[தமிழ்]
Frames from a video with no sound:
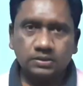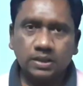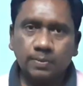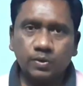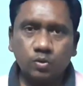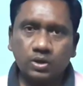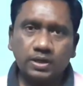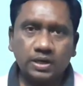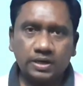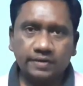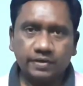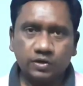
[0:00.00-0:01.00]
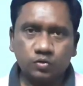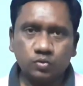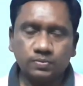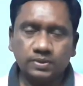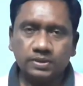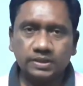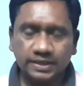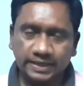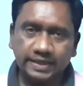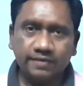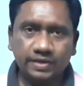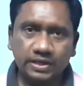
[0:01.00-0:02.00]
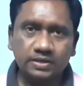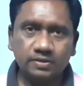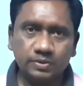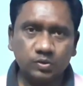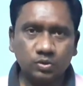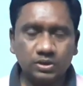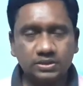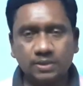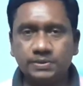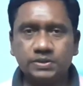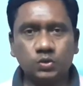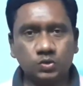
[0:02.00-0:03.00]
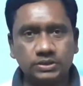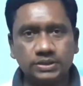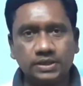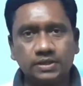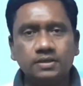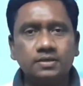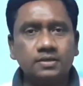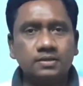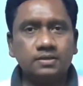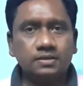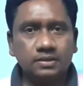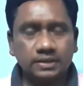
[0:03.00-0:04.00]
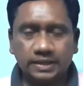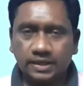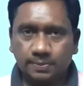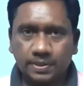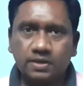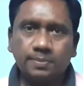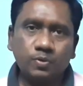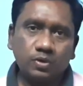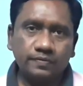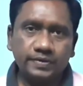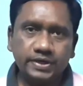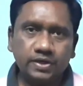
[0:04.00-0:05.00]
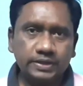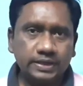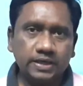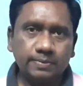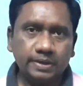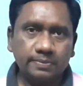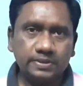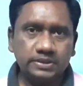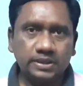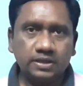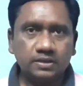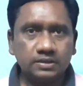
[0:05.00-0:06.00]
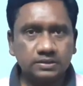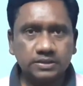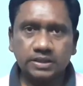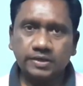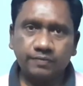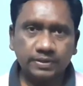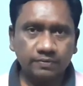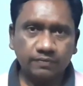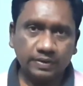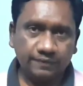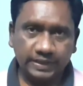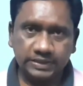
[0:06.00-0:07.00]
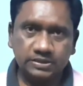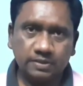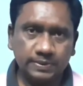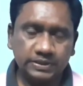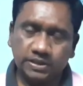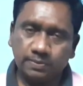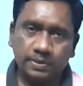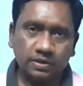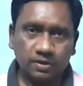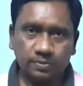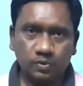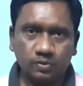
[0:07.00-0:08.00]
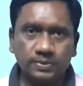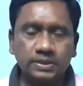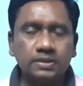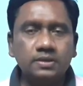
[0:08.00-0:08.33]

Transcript: தமிழ் உள்ளங்கள் அனைவருக்கும் இனிய வணக்கம் இது உங்கள் தமிழ் ஸ்டோர் சேனல் இன்றைக்கி பார்க்க போகிற வீடியோ என்ன அப்படின்னு பார்த்தீங்கன்னா சர்டிஃபிகேட் வெரிஃபிகேஷனை பற்றி தான் பார்க்க போகிறோம்